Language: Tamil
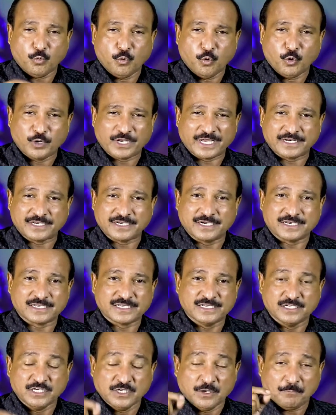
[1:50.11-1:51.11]
ஊர் என்கிற
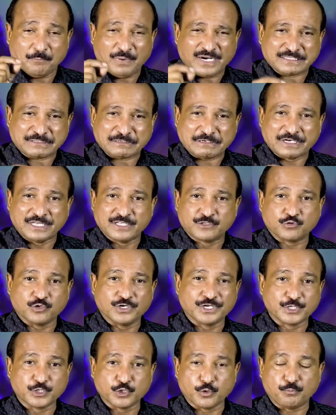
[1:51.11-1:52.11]

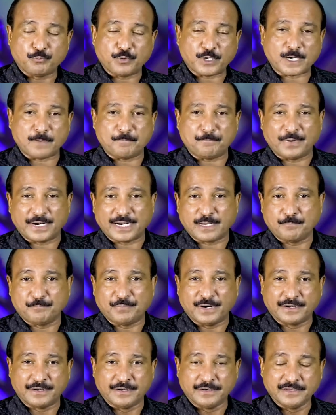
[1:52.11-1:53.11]
பட்டணத்திலிருந்து புறப்பட
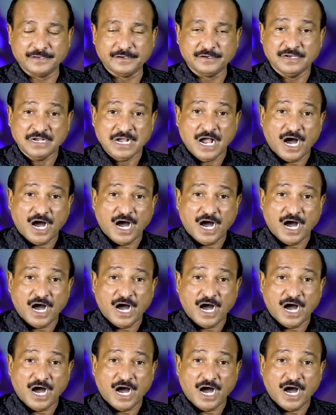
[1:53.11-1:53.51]
பண்ணி